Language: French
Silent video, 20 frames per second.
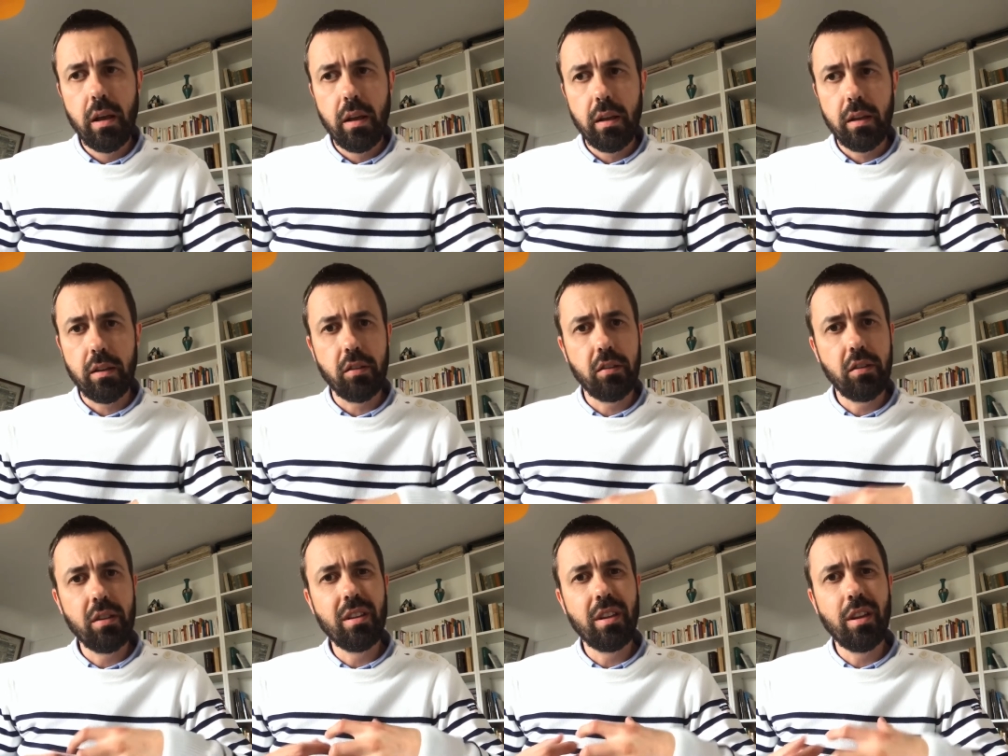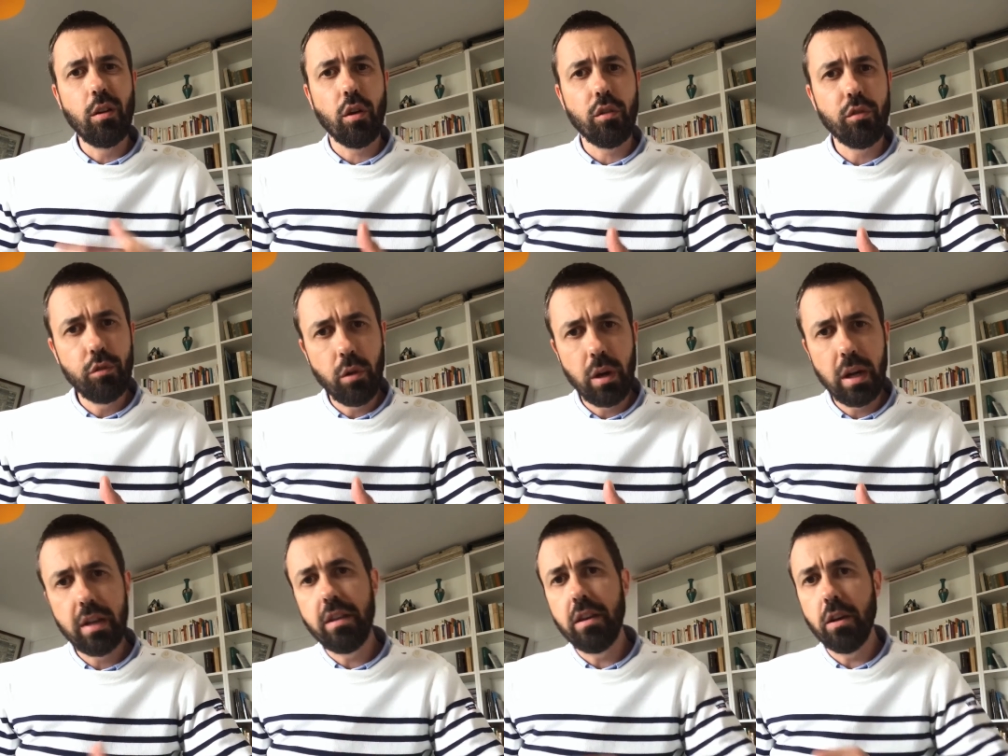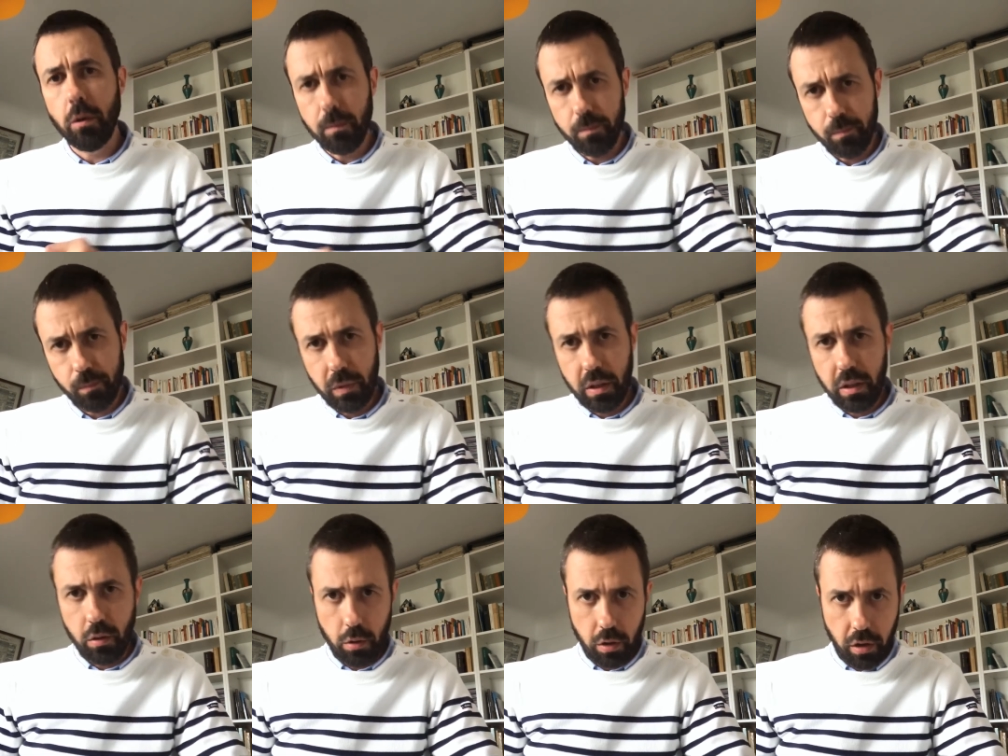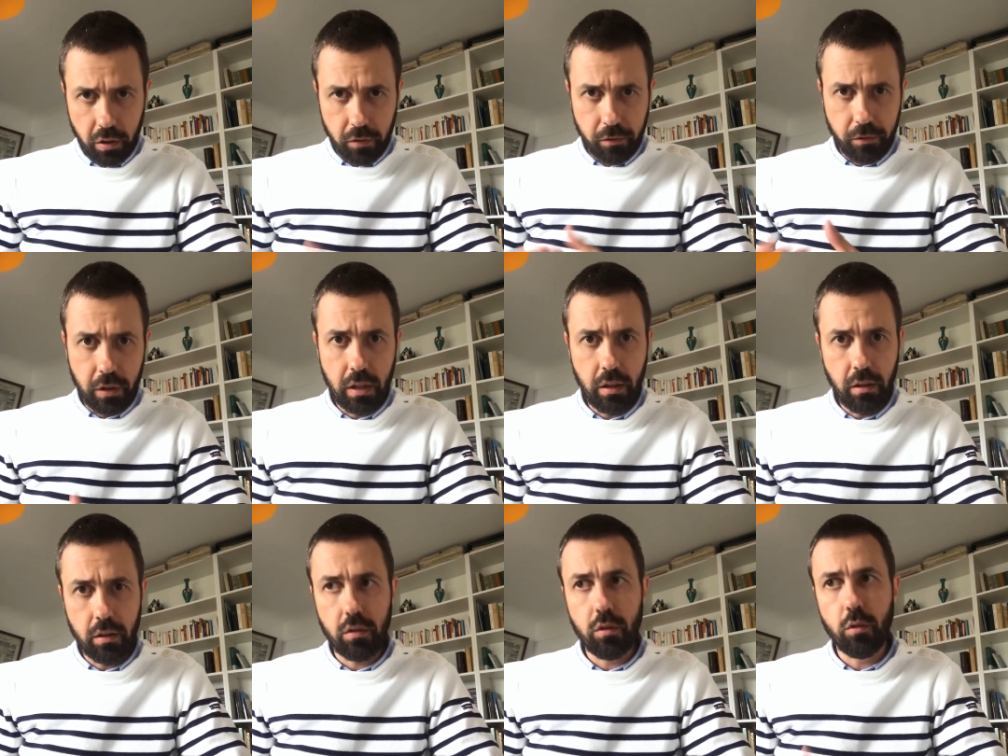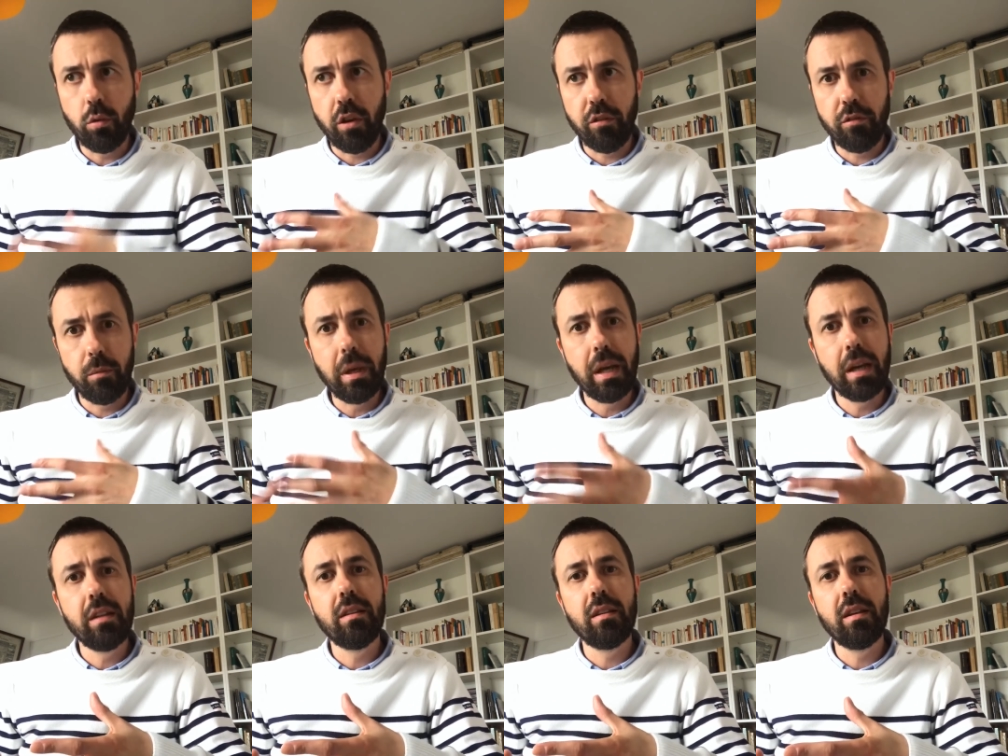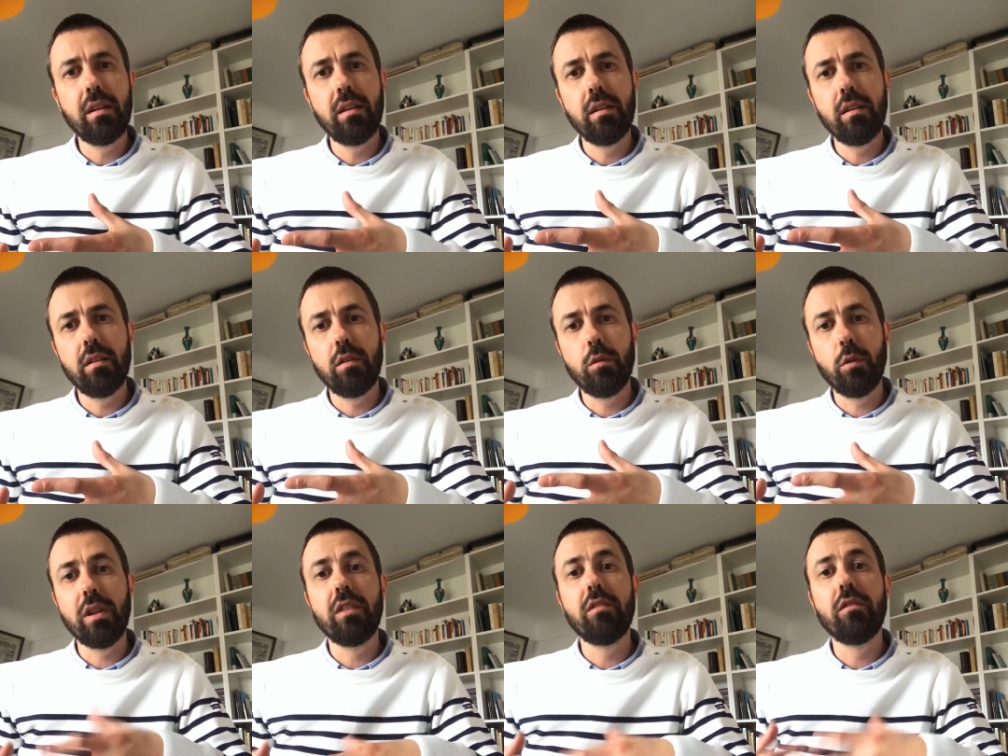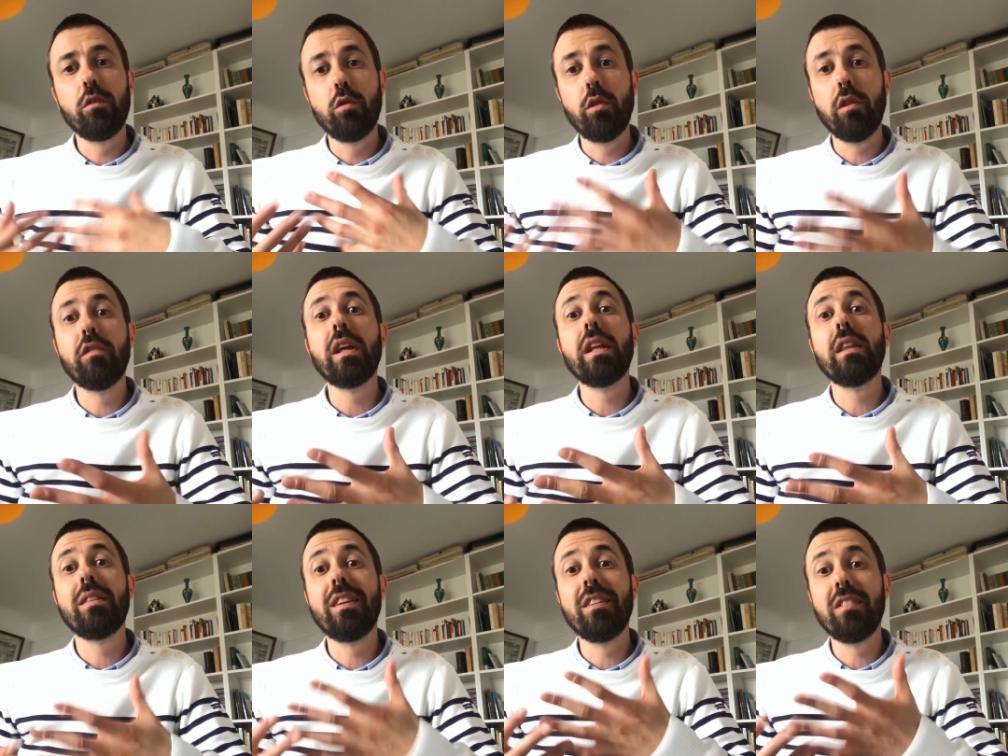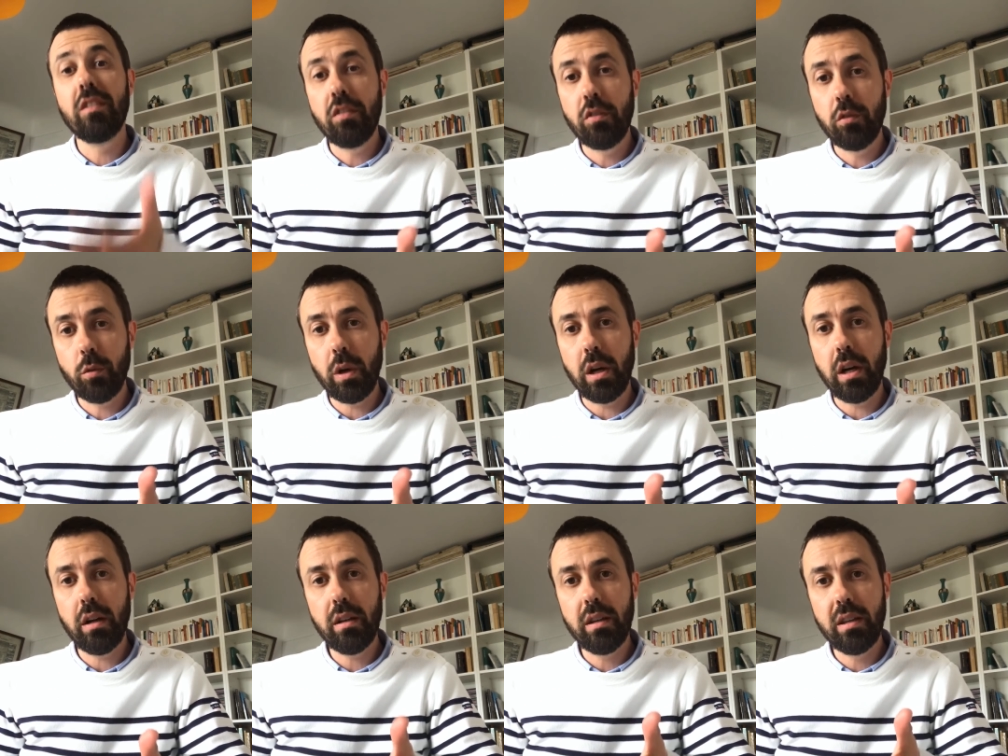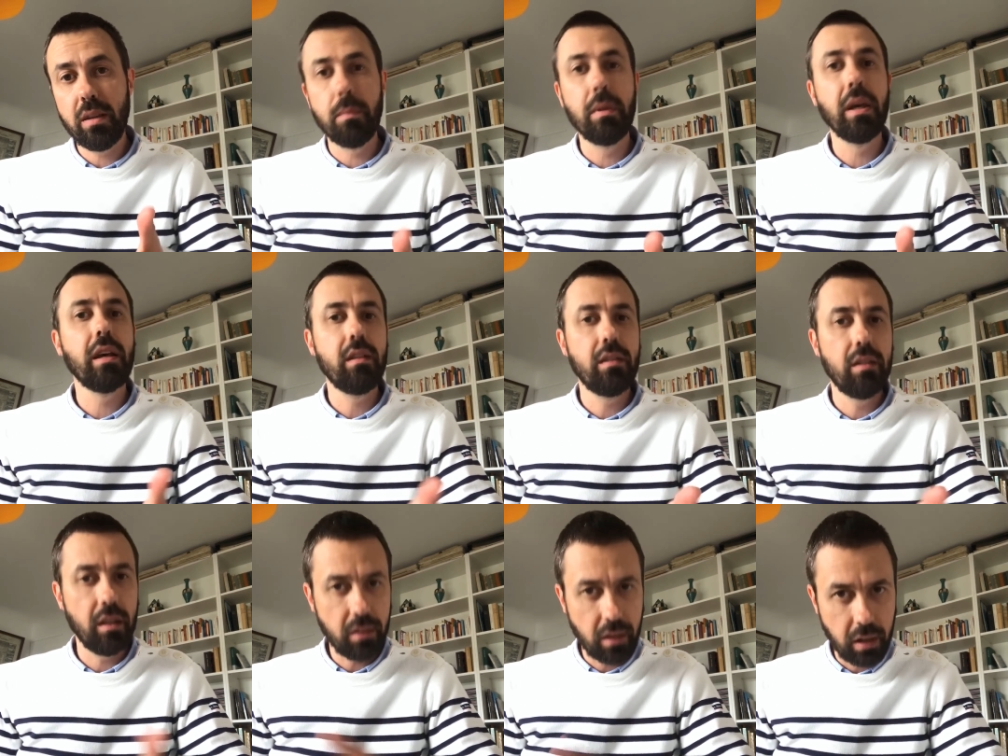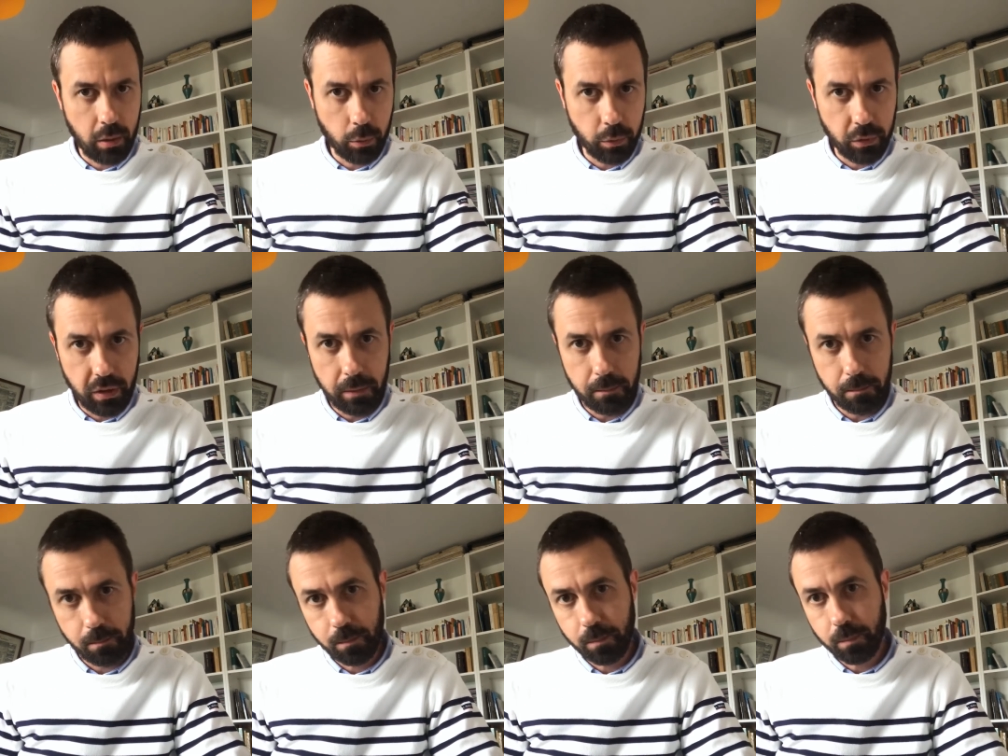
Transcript: Ils décident qu'il leur faut un lien que leur vie doivent mériter, doivent, doivent être des histoires qui méritent d'être racontées.